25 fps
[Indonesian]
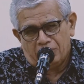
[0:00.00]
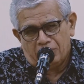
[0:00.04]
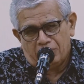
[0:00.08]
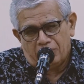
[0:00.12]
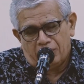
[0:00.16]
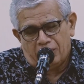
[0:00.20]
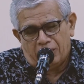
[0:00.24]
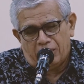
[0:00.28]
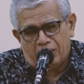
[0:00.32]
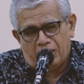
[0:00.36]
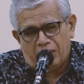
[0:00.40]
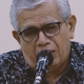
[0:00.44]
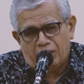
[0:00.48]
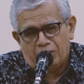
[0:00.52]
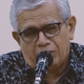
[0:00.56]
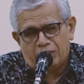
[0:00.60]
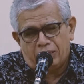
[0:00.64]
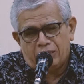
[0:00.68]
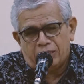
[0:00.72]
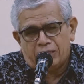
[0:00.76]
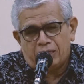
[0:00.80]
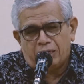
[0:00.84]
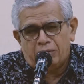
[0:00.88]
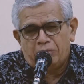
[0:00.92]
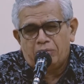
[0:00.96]
jadi kalau
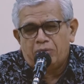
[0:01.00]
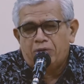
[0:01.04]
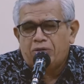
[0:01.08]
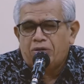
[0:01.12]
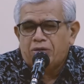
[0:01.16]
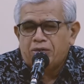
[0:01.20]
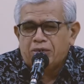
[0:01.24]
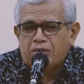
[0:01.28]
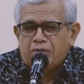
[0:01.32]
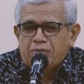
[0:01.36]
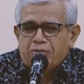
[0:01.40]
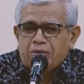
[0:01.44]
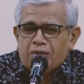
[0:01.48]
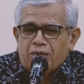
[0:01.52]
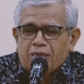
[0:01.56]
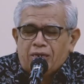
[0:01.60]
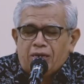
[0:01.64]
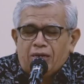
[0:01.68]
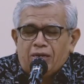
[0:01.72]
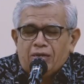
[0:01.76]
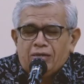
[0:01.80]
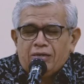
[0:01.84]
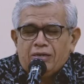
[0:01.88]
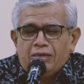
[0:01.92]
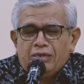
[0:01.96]
kita mohon kepada
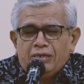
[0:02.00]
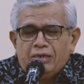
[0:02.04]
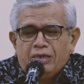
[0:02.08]
Allah,